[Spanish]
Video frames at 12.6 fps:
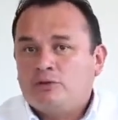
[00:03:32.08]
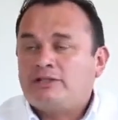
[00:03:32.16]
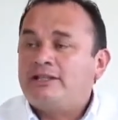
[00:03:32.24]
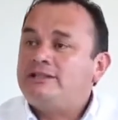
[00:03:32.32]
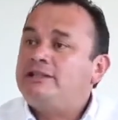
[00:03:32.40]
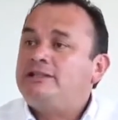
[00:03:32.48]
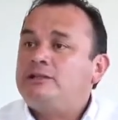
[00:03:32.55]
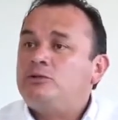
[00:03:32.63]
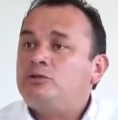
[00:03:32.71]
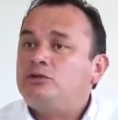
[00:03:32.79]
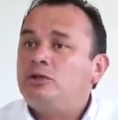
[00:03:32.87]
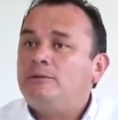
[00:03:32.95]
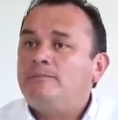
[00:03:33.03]
Pues que este
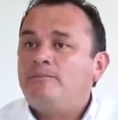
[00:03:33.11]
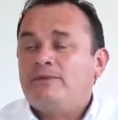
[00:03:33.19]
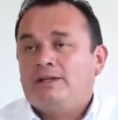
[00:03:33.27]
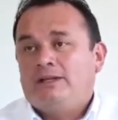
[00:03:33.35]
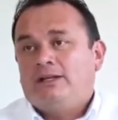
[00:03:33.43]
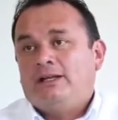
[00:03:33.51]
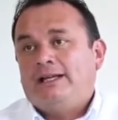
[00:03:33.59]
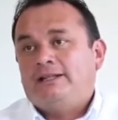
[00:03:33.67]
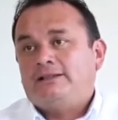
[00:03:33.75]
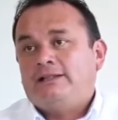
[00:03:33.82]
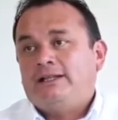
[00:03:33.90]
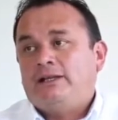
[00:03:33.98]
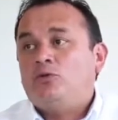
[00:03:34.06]
instituto,
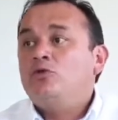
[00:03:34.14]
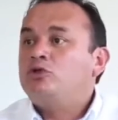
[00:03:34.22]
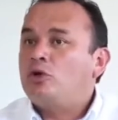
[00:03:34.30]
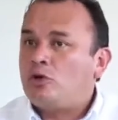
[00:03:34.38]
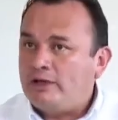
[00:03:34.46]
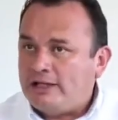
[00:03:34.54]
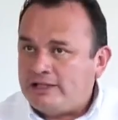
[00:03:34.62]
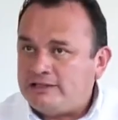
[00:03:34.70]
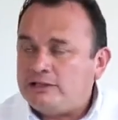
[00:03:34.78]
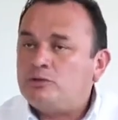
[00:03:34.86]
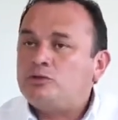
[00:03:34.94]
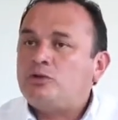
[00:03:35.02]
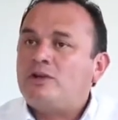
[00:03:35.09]
este, junto con el
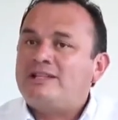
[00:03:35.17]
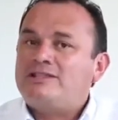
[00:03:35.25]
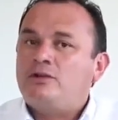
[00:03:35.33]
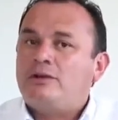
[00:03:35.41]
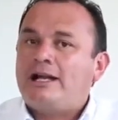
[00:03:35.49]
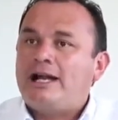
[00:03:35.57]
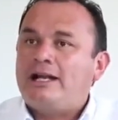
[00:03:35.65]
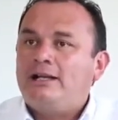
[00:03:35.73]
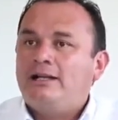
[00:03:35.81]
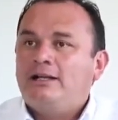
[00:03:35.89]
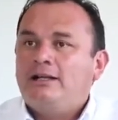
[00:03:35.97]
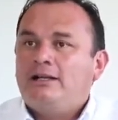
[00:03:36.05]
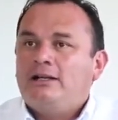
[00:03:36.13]
Instituto
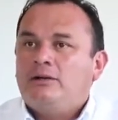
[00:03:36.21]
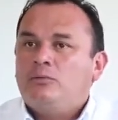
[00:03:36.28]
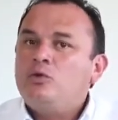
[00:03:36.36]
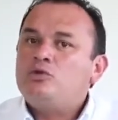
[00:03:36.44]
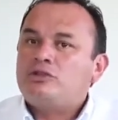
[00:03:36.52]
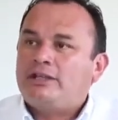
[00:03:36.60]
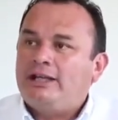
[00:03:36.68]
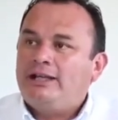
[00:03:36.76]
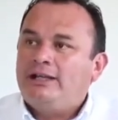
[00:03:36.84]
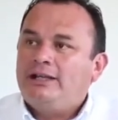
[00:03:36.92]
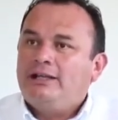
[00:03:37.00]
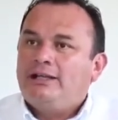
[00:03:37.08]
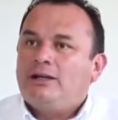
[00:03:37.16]
Nacional,
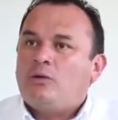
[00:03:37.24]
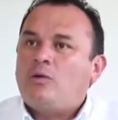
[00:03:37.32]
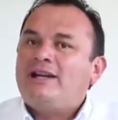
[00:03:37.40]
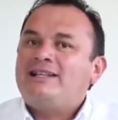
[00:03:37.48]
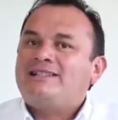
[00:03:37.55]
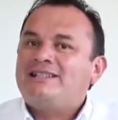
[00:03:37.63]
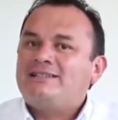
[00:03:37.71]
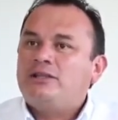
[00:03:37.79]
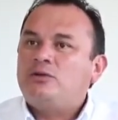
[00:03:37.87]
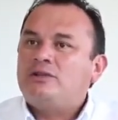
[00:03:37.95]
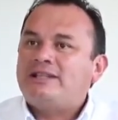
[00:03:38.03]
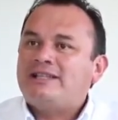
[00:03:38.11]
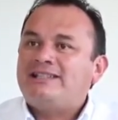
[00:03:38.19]
busque cuáles han
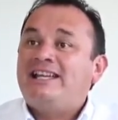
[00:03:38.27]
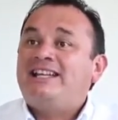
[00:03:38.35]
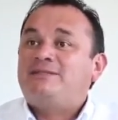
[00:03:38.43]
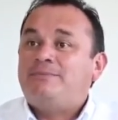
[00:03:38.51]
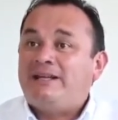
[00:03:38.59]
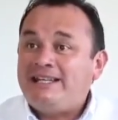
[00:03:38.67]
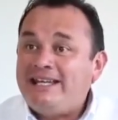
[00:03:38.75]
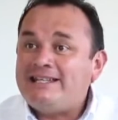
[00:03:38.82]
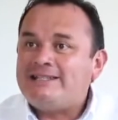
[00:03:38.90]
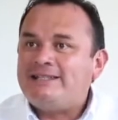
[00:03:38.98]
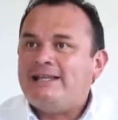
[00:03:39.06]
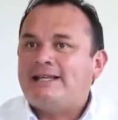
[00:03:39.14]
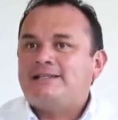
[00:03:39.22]
sido esas
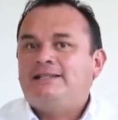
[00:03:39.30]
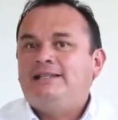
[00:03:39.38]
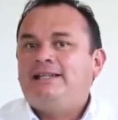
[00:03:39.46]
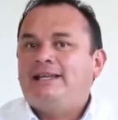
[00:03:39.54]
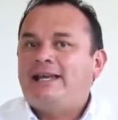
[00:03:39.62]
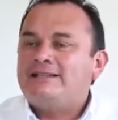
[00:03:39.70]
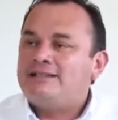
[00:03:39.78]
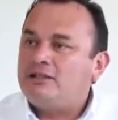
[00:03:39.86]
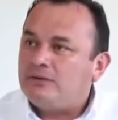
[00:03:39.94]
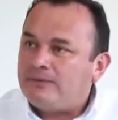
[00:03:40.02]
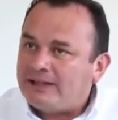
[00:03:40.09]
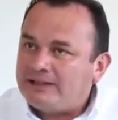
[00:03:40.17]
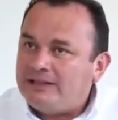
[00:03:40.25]
experiencias y que han
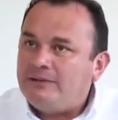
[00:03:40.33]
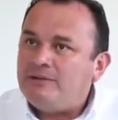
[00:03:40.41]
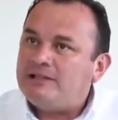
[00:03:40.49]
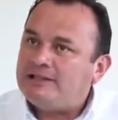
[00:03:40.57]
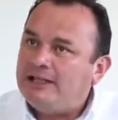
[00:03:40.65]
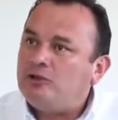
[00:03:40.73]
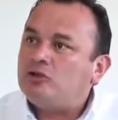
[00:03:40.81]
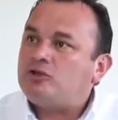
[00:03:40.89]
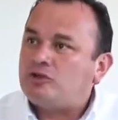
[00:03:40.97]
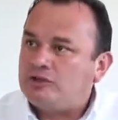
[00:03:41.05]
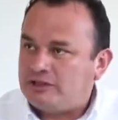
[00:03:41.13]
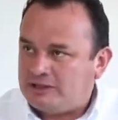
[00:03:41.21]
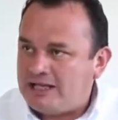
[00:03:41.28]
sido factibles en
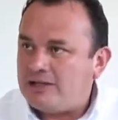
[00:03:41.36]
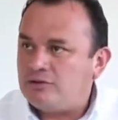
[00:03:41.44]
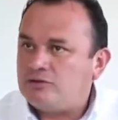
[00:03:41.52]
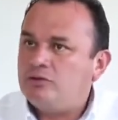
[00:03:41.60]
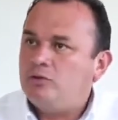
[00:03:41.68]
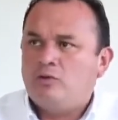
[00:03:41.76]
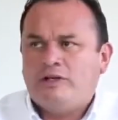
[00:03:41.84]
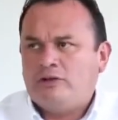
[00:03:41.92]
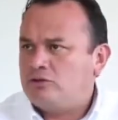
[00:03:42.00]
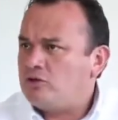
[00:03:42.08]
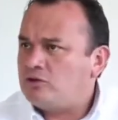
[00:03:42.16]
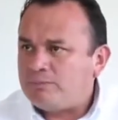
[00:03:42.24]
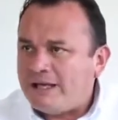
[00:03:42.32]
otros estados o en
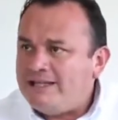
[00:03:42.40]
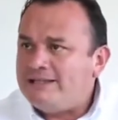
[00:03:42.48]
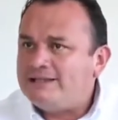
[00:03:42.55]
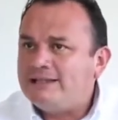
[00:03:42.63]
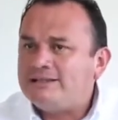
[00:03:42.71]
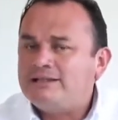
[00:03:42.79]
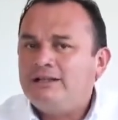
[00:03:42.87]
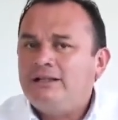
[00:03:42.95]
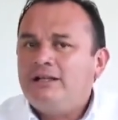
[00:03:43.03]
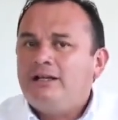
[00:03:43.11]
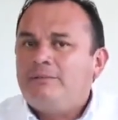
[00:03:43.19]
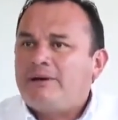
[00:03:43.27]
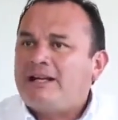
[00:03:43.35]
otros países
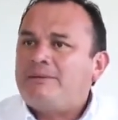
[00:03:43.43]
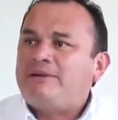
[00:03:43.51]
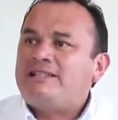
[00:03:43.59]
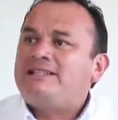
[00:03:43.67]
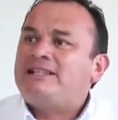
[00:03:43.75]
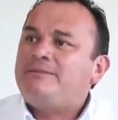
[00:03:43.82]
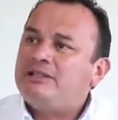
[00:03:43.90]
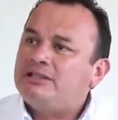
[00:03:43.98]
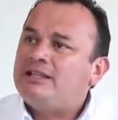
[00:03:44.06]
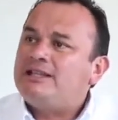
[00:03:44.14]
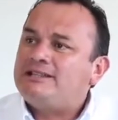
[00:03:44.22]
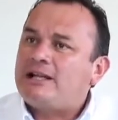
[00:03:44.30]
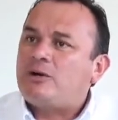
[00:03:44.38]
para
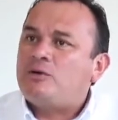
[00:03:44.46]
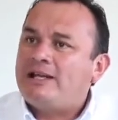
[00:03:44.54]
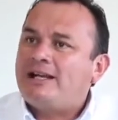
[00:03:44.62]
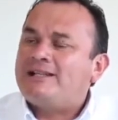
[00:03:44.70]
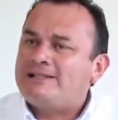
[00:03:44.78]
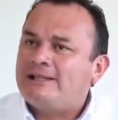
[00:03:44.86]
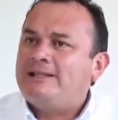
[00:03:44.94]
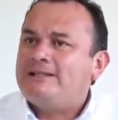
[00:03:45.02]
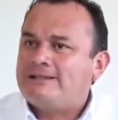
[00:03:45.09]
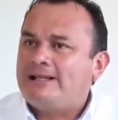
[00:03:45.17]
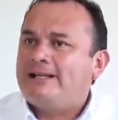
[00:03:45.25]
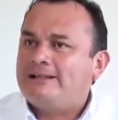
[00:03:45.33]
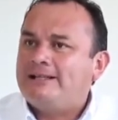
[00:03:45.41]
precisamente desarrollarlas aquí
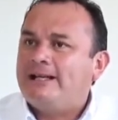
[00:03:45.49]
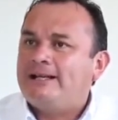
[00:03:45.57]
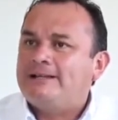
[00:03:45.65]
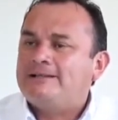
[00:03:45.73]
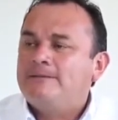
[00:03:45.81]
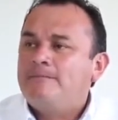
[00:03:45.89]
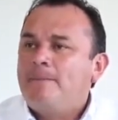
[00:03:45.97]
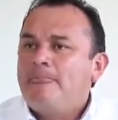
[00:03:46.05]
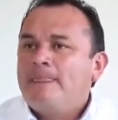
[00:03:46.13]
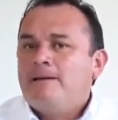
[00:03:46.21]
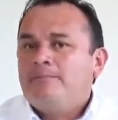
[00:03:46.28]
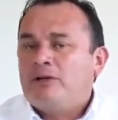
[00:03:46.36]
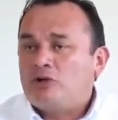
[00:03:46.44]
en Zacatecas.
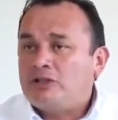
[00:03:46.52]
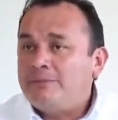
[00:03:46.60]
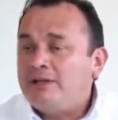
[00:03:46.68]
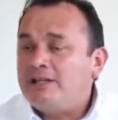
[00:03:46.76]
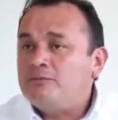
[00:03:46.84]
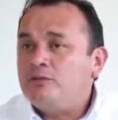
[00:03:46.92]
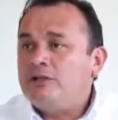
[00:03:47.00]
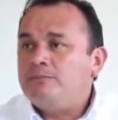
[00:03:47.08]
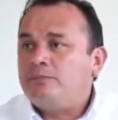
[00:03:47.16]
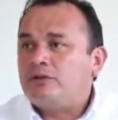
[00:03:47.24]
Pero también es muy